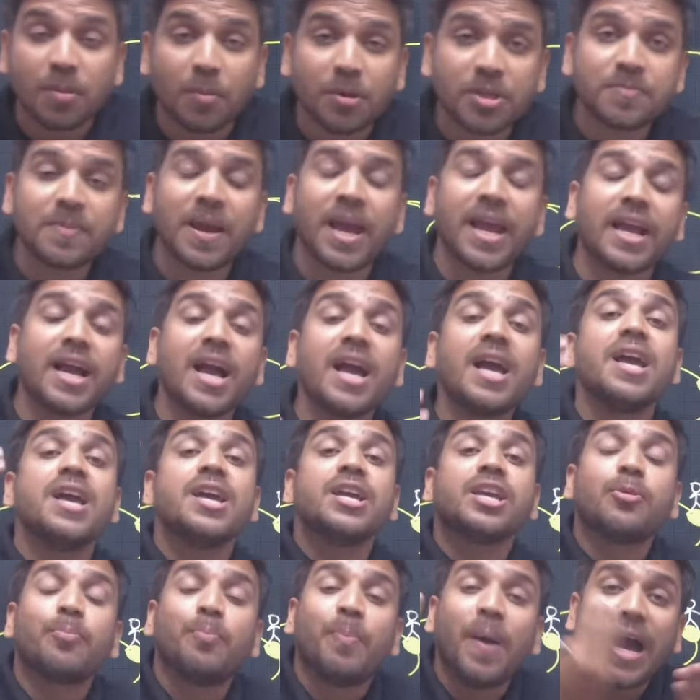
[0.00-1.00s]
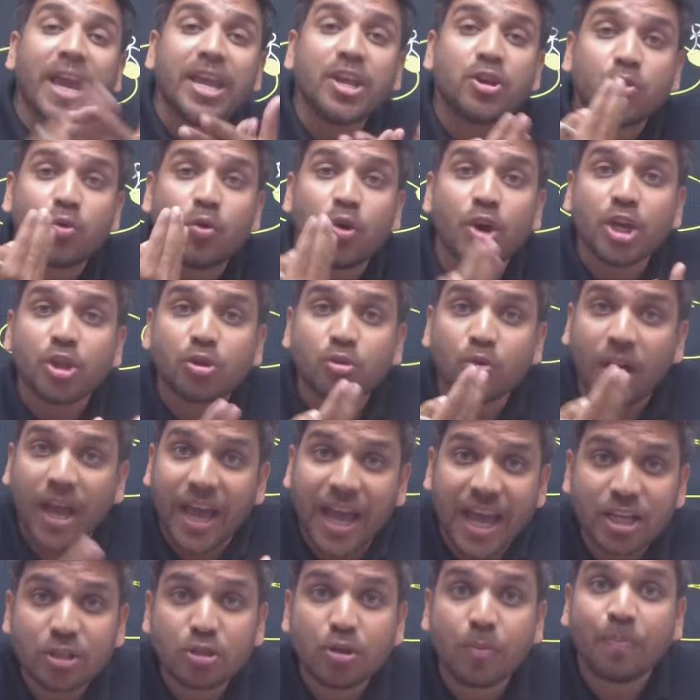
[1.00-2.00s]
समझ में आएगा कि भाई कोई तो
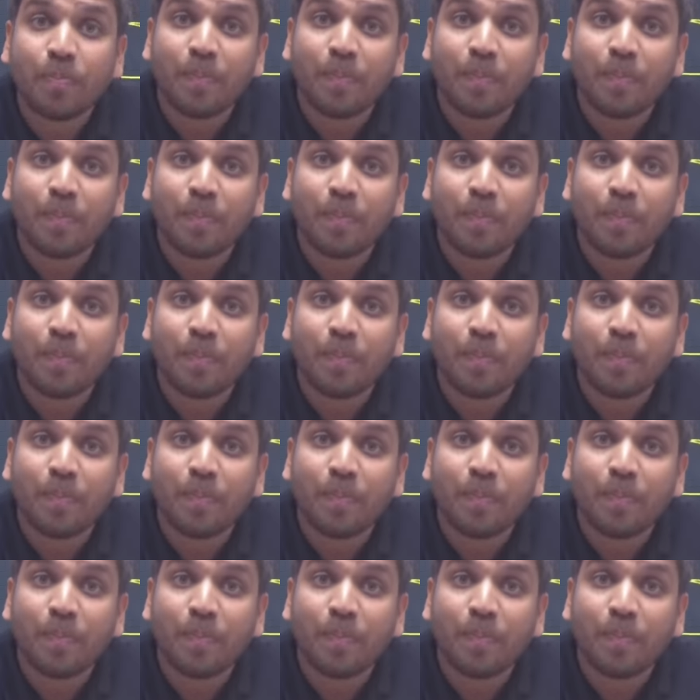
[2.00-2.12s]
है जो